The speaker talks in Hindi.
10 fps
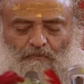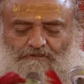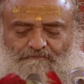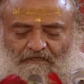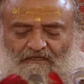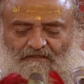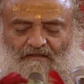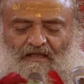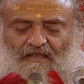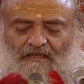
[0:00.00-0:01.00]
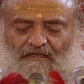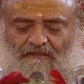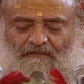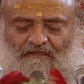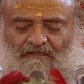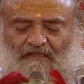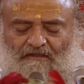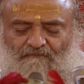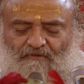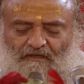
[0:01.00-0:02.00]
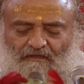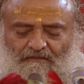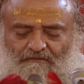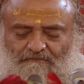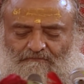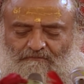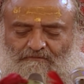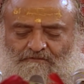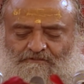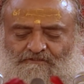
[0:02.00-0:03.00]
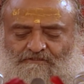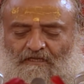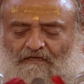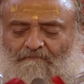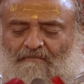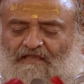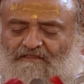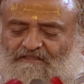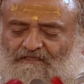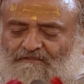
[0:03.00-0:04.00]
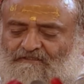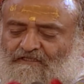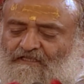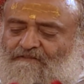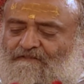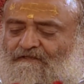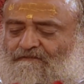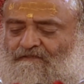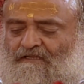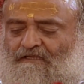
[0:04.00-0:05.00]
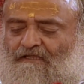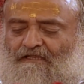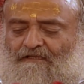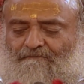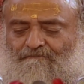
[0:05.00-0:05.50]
उसमें लिखा है कि केवल जलमय तीर्थ ही तीर्थ नहीं है